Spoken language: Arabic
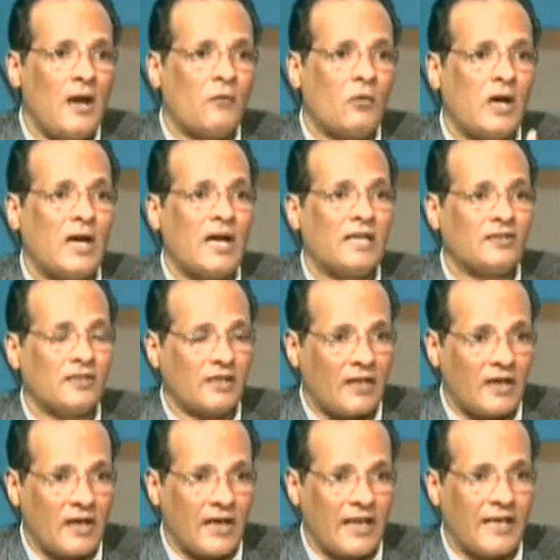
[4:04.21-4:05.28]

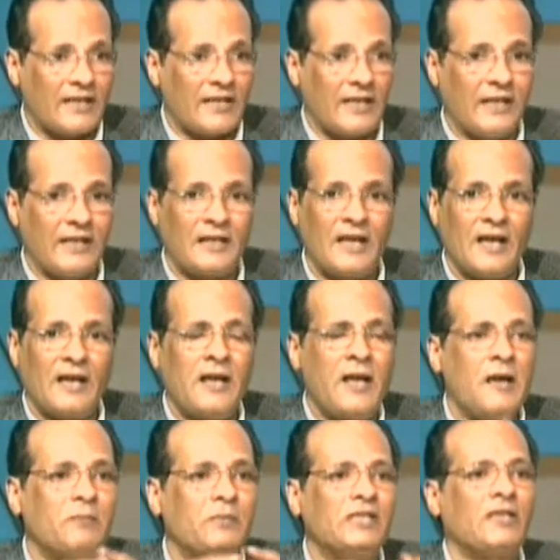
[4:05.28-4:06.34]
والتجارة الخارجية
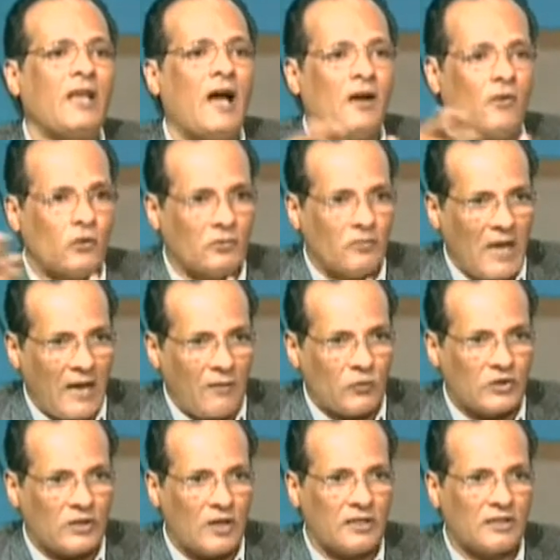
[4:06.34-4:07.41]
بالتعاقد مع
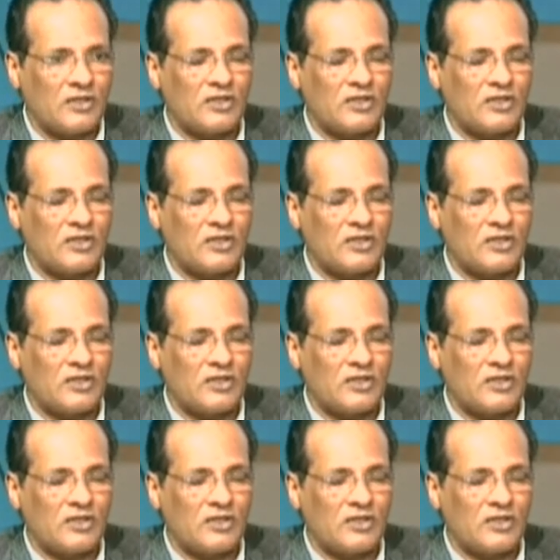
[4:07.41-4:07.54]
وزارة